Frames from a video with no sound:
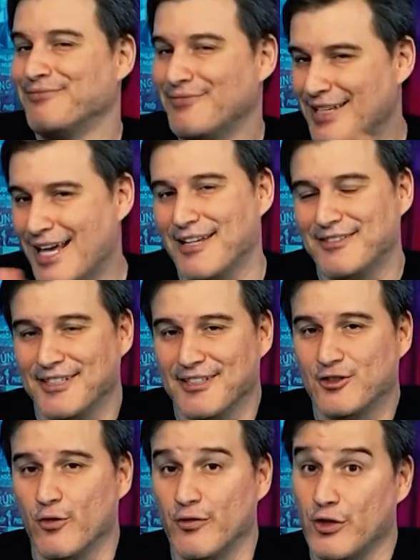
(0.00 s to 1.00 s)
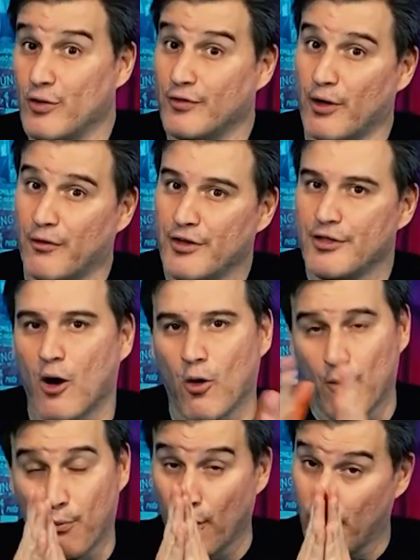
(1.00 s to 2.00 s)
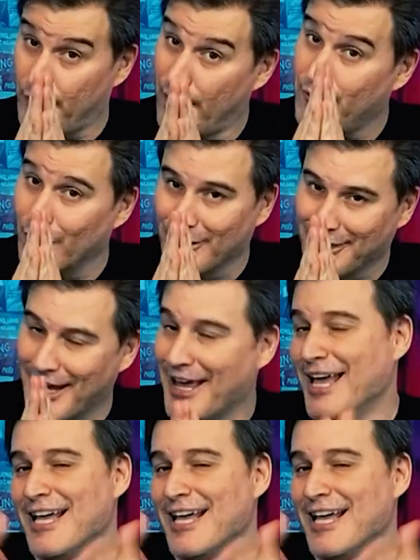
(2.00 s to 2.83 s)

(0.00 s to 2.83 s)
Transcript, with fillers: e assista o vídeo até o final. Por favor, né?